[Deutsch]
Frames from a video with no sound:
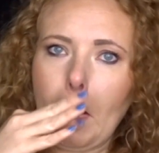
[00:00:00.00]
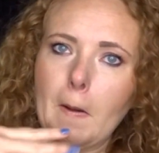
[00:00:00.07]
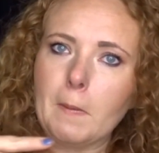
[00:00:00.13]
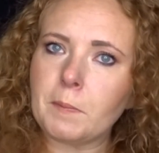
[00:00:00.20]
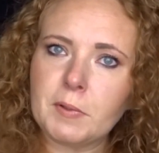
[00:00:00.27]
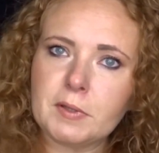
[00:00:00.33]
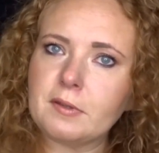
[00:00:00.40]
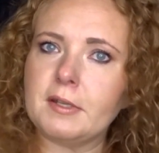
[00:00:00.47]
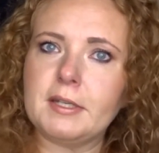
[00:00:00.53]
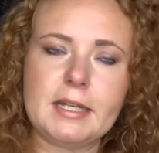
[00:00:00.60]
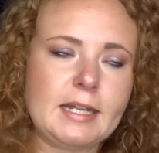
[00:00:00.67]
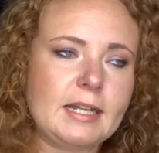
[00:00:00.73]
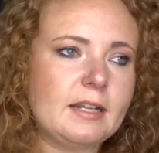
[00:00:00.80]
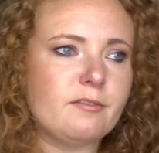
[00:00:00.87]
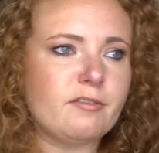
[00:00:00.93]
auf Pizza.de
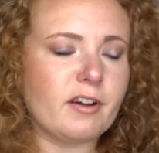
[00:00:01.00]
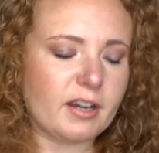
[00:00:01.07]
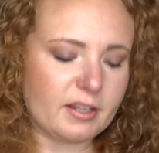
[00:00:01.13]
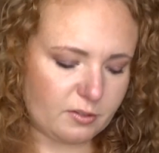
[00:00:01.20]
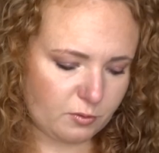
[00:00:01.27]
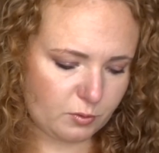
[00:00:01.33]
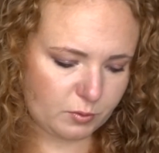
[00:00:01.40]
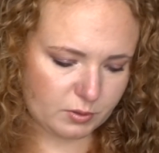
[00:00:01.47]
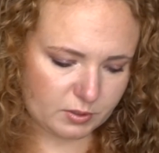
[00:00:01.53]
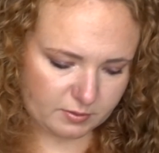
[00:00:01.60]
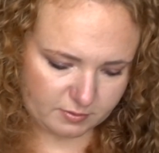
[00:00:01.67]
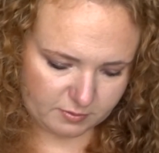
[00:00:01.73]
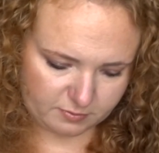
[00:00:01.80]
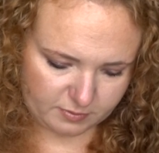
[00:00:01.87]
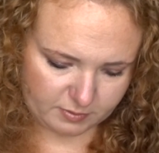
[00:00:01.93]
Lieferando
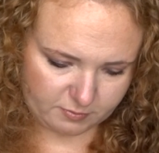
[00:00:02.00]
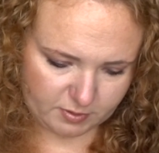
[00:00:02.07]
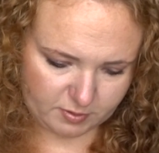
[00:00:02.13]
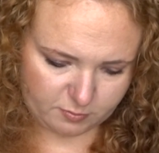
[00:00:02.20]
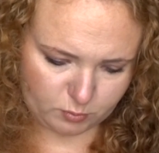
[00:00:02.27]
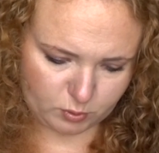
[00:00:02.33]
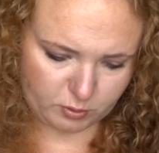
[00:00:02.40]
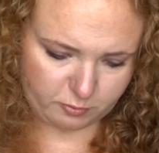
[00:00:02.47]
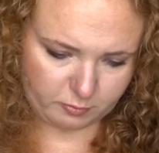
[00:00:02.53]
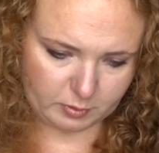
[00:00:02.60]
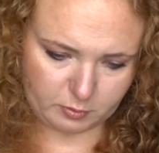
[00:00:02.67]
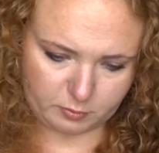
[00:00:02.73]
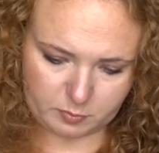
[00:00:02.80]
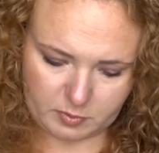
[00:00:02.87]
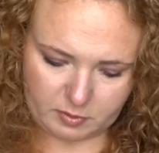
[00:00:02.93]
oder worauf man
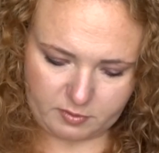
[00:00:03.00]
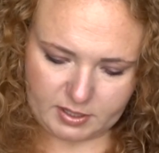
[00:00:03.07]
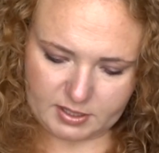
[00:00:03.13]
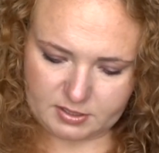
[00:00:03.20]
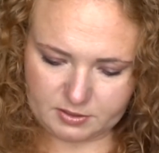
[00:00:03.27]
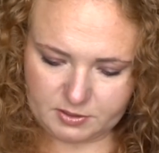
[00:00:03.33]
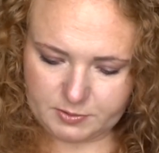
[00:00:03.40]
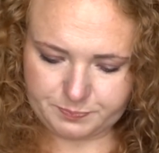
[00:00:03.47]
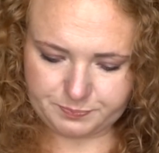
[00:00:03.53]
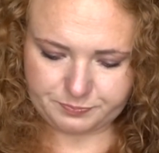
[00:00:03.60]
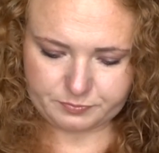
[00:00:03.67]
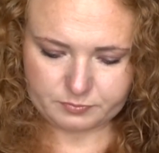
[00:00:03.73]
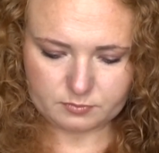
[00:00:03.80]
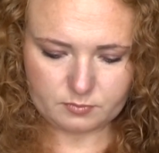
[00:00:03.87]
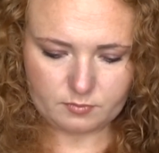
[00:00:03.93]
auch immer wartet.
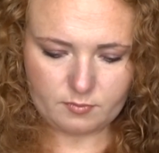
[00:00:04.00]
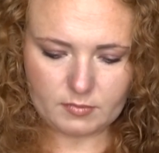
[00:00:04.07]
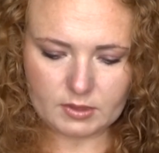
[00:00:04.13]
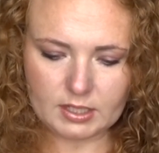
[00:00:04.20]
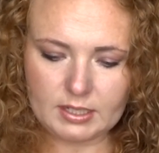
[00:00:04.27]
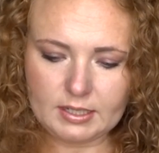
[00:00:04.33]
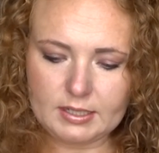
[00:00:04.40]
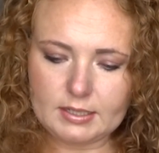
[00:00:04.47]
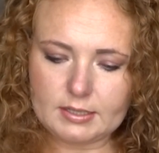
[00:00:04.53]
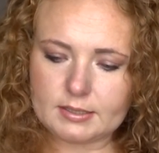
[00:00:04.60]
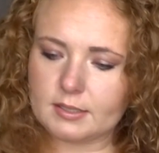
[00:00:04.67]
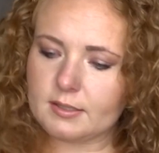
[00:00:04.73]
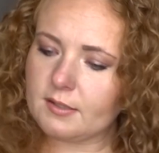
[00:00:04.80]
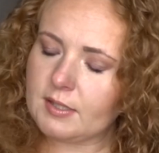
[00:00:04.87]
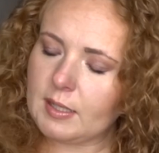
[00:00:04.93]

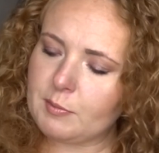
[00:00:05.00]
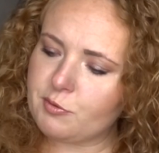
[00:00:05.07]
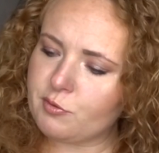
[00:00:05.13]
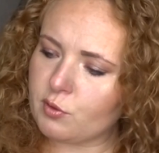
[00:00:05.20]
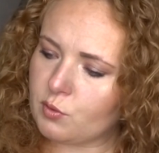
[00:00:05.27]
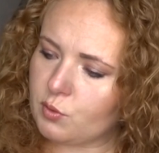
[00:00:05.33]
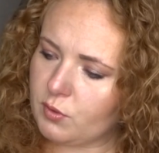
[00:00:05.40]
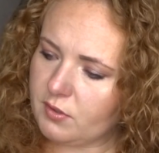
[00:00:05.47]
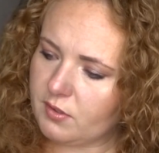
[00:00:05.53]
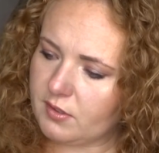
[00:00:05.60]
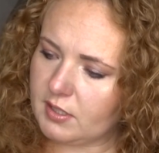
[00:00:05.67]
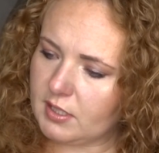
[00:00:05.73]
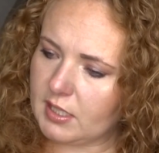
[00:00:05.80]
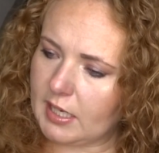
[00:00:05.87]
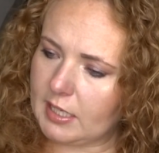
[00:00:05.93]
Dann das habe ich vor
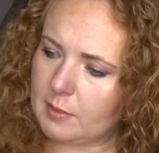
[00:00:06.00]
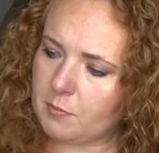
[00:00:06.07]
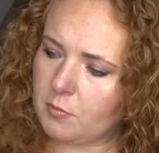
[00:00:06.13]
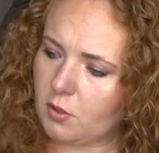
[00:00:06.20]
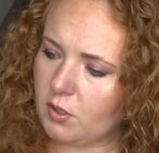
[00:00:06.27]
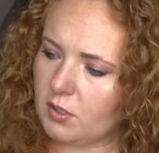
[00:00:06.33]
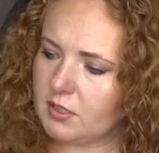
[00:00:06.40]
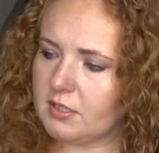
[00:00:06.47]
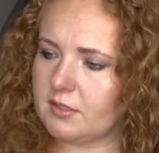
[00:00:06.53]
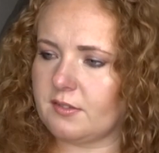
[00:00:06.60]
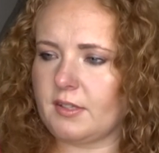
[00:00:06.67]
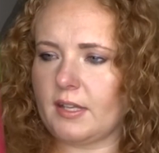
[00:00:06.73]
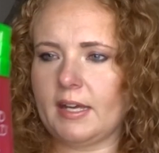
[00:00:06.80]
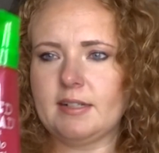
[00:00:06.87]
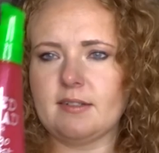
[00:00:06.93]
kurzem in einem Haul
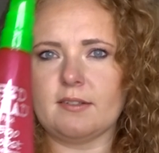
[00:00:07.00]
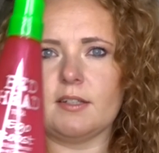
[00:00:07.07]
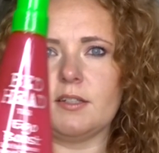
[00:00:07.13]
gezeigt. Das